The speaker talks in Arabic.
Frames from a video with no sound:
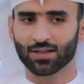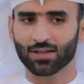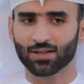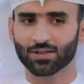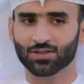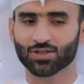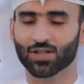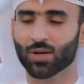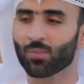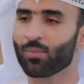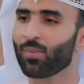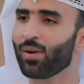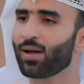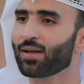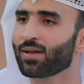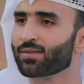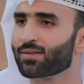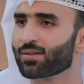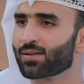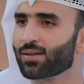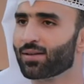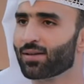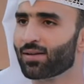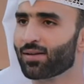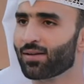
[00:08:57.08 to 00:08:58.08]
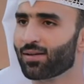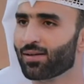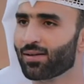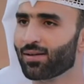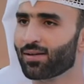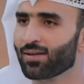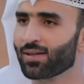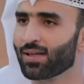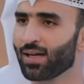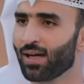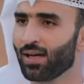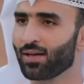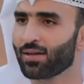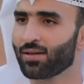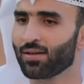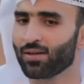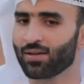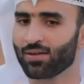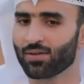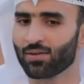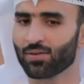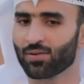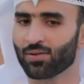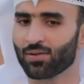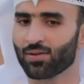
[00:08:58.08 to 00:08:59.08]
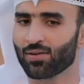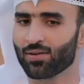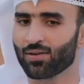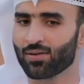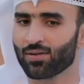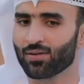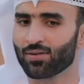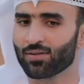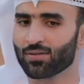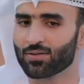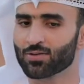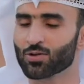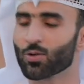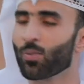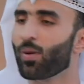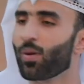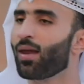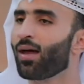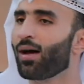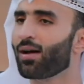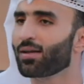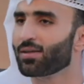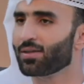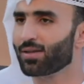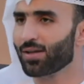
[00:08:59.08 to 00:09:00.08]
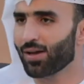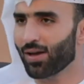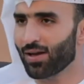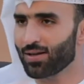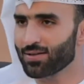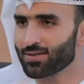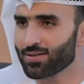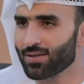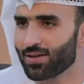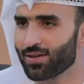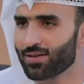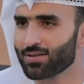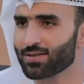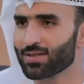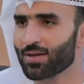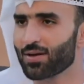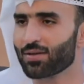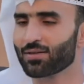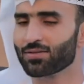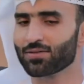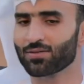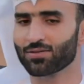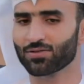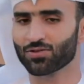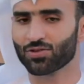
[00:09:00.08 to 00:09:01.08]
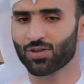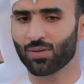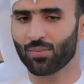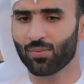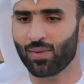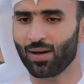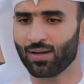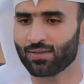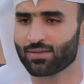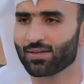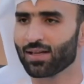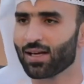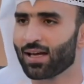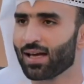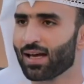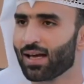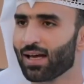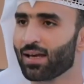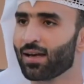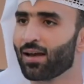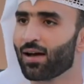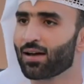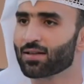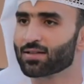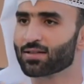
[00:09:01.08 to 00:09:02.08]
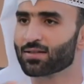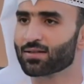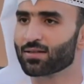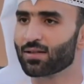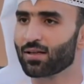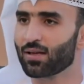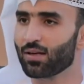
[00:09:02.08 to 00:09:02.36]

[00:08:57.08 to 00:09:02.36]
جمعت آه، يعني آه، زملاء الدراسه جمعت الناس